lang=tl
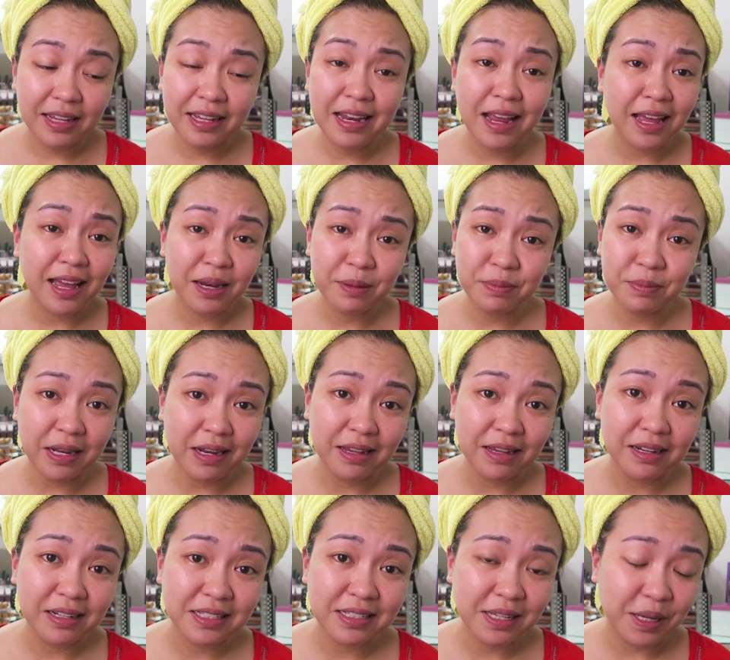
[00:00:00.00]
hinahanap
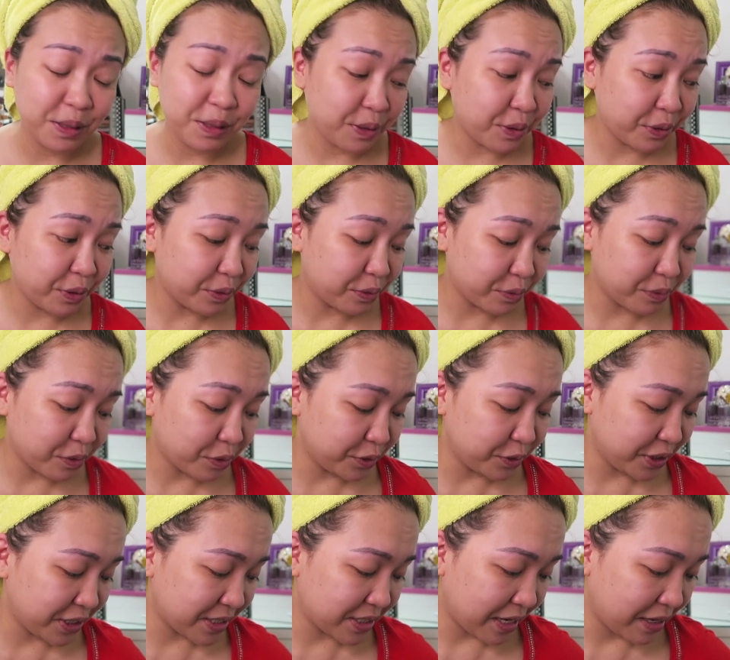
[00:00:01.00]
talaga na skin ko yung
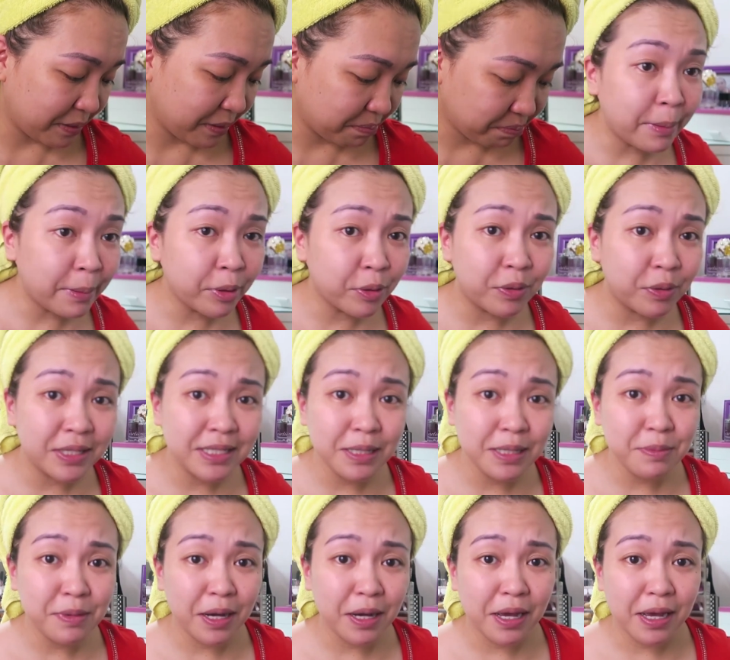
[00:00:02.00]
Kojisan. Dami ko
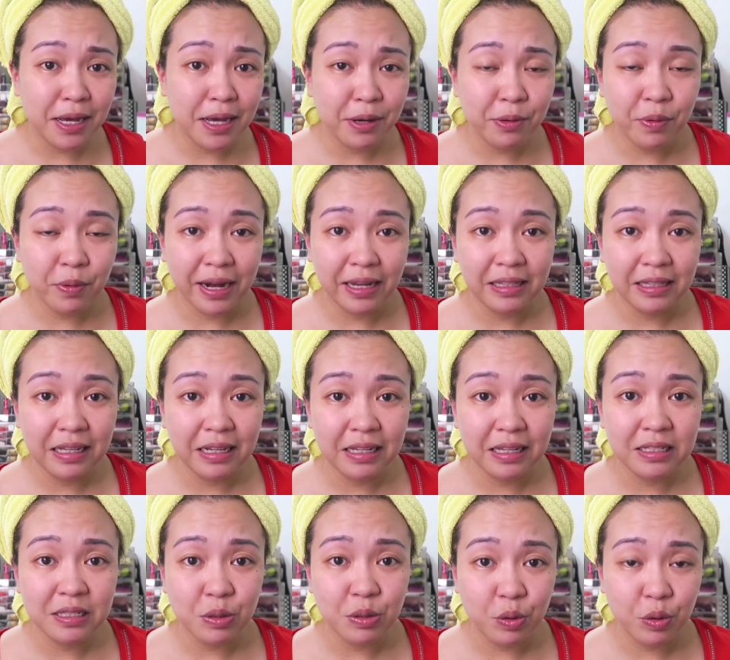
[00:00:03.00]
kasing mga
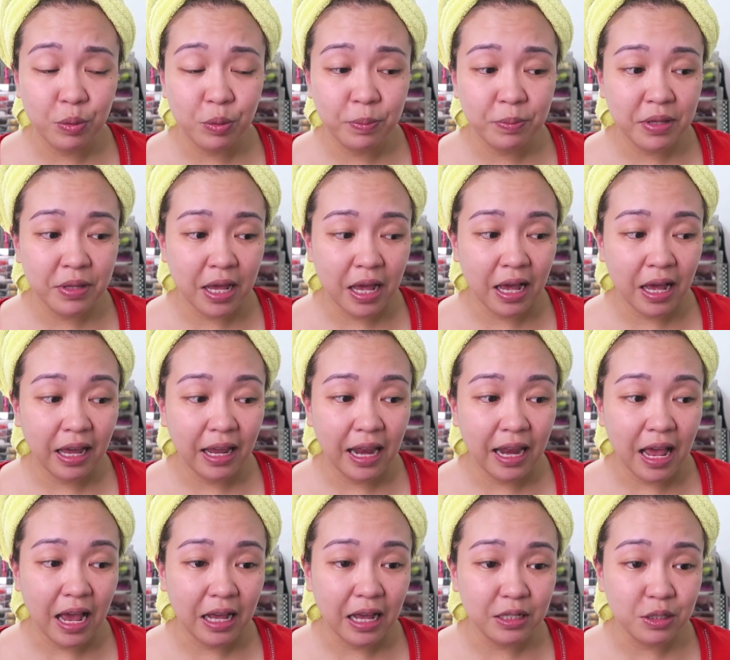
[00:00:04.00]
whitening soap na
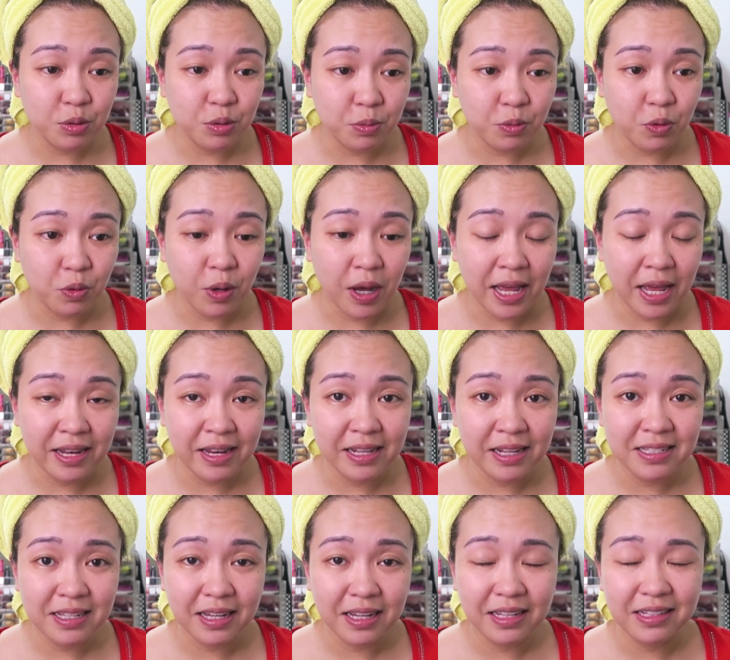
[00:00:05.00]
kailangan subukan,
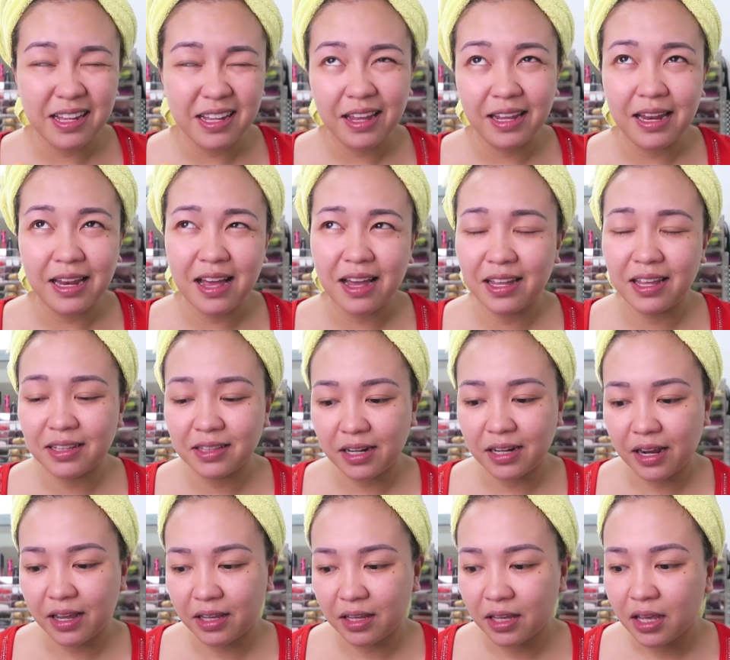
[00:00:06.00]
na, na kailangan
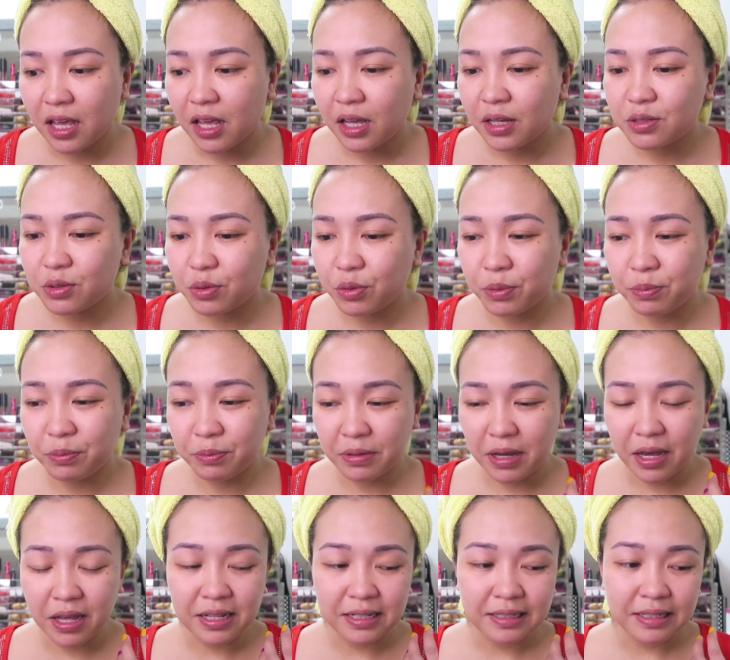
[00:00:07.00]
itry. So,
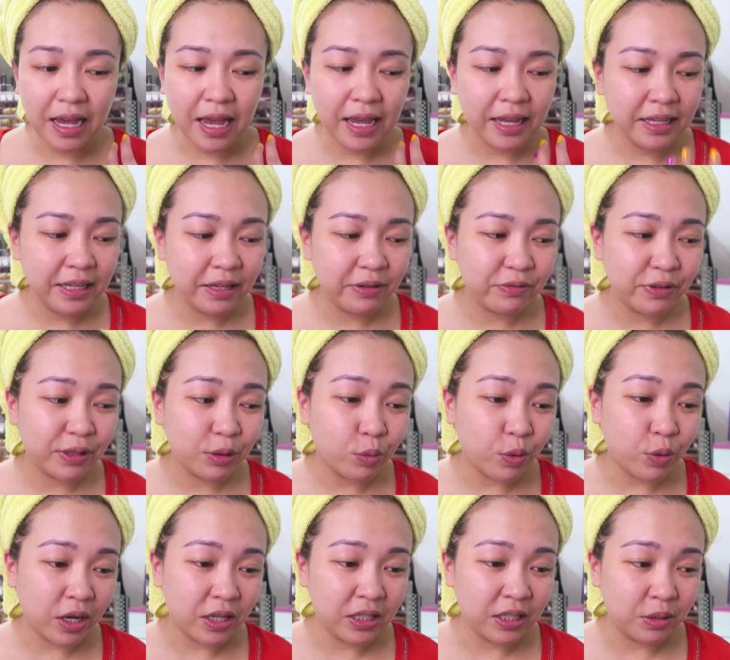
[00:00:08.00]
I, I give it
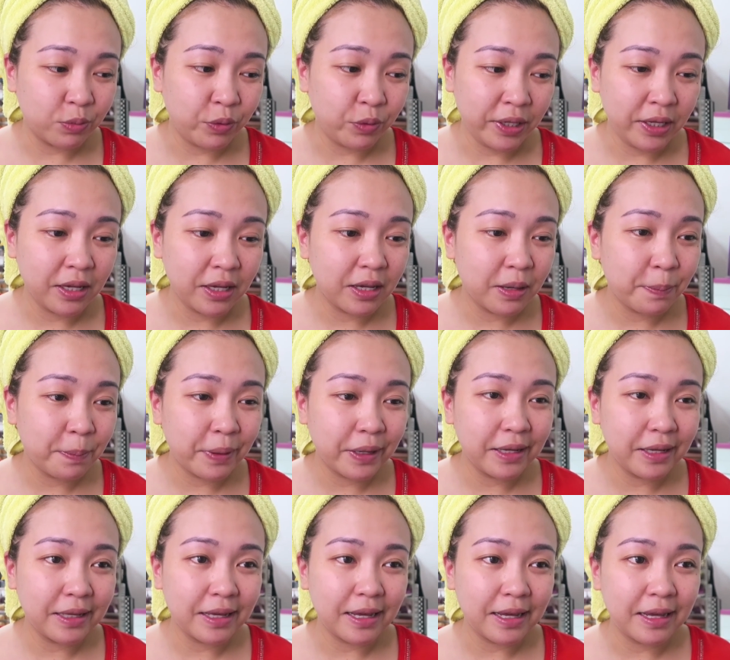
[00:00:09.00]
one week.
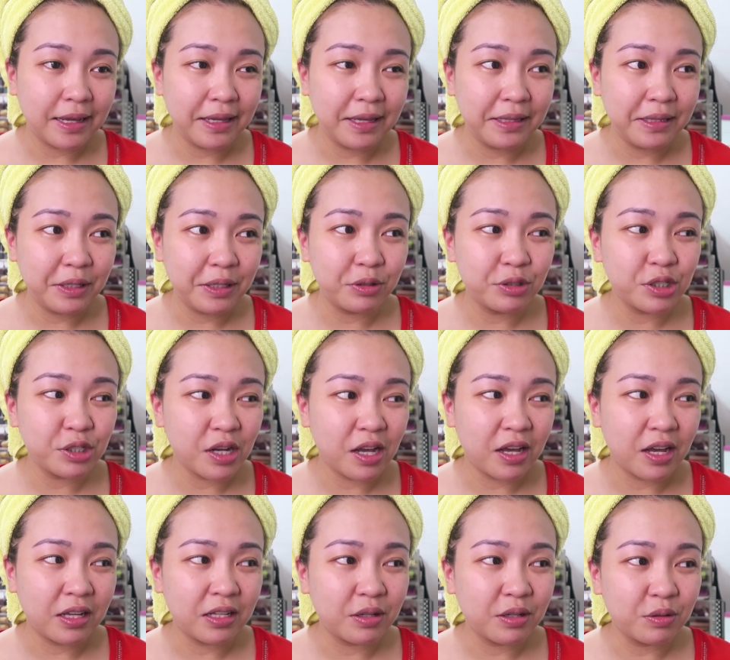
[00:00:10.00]
Kapag ka hindi ko
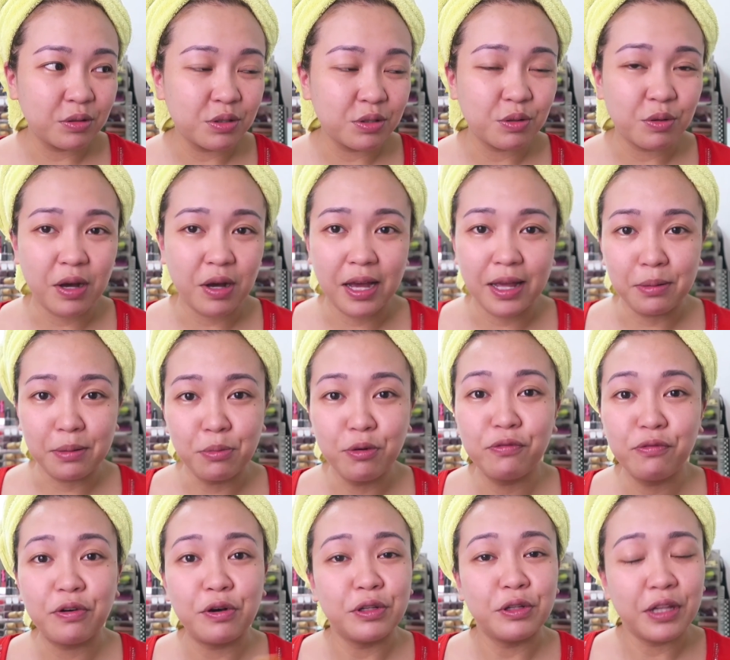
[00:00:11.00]
siya nagustuhan,
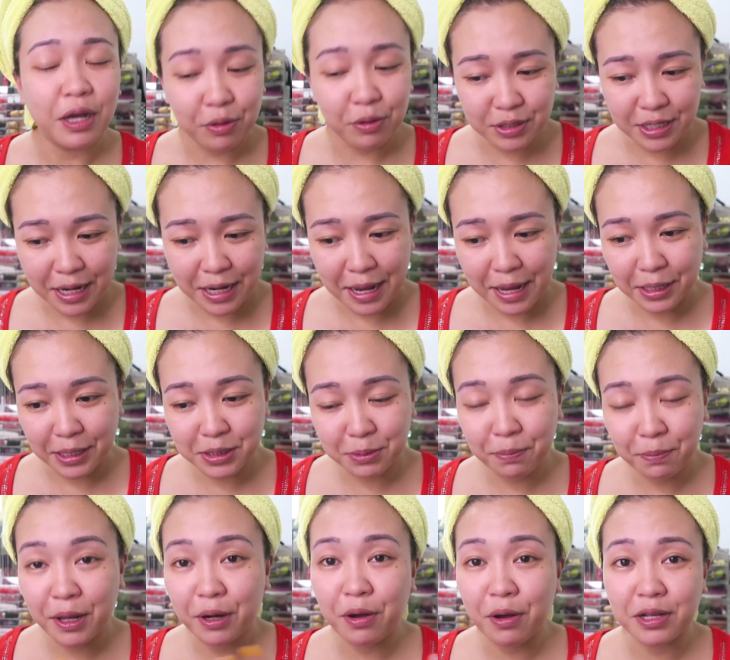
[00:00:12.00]
move on ako sa next.
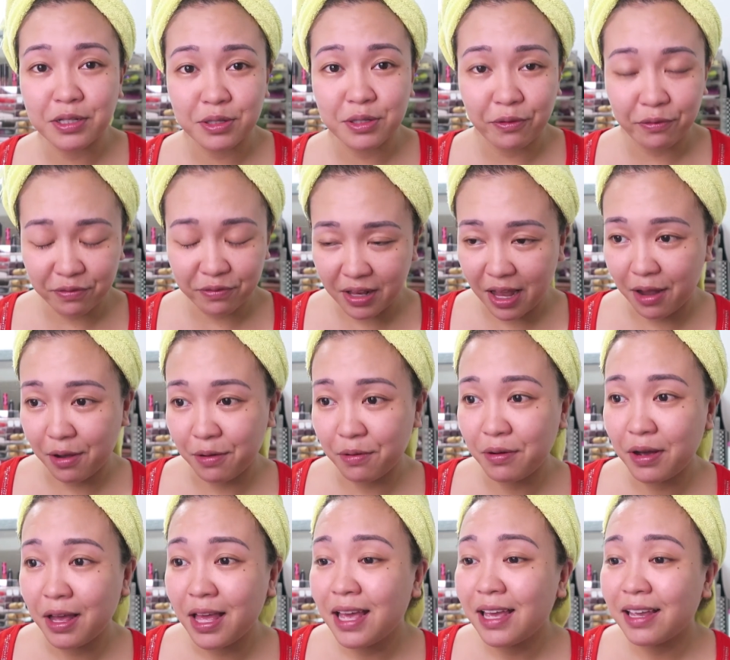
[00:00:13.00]
Pero as of
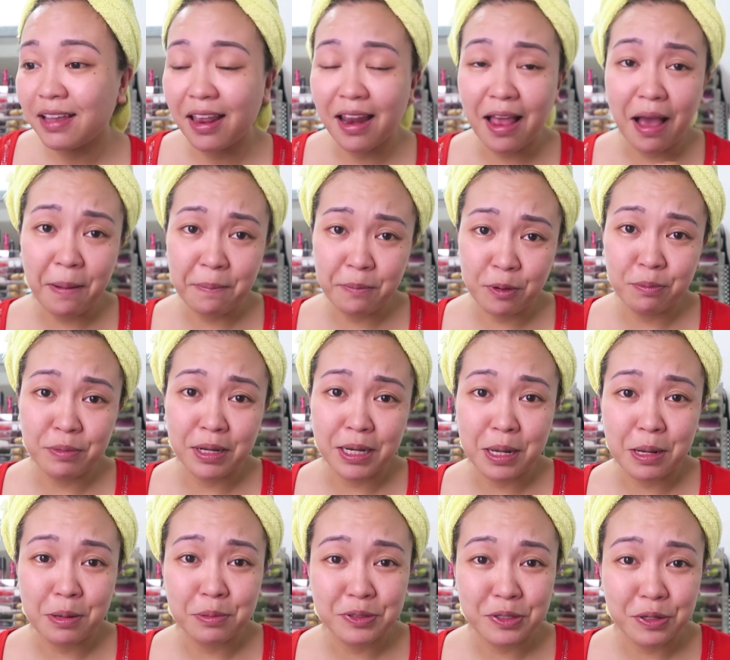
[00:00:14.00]
now, kailangan
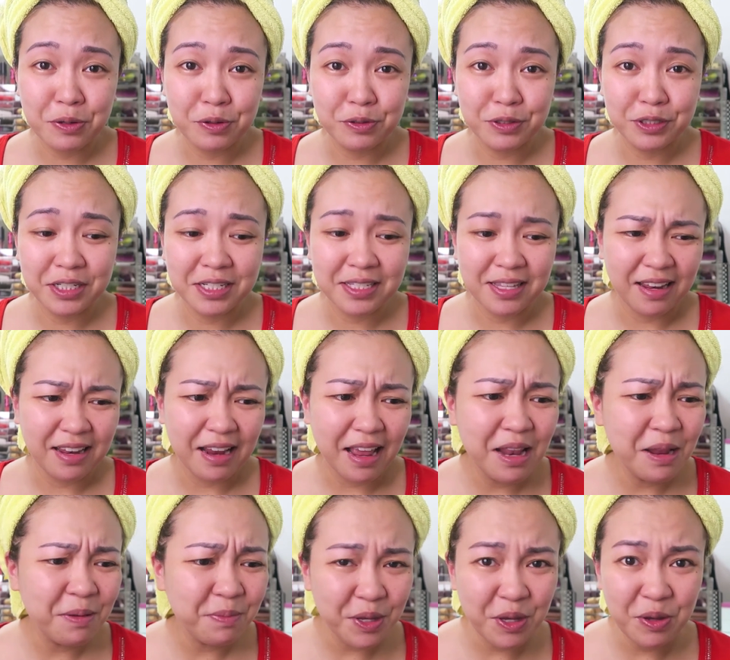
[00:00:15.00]
bumalik ako sa Kojisan.
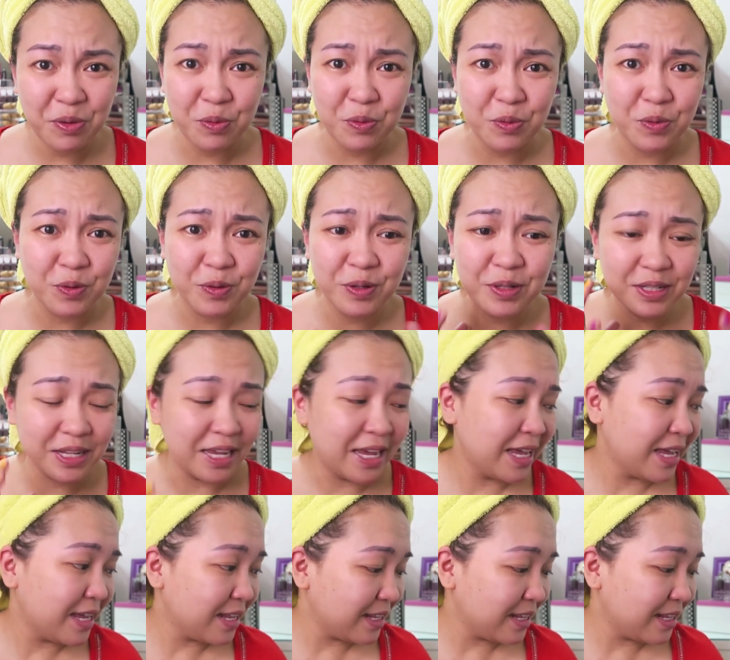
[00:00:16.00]
Alam niyo yun?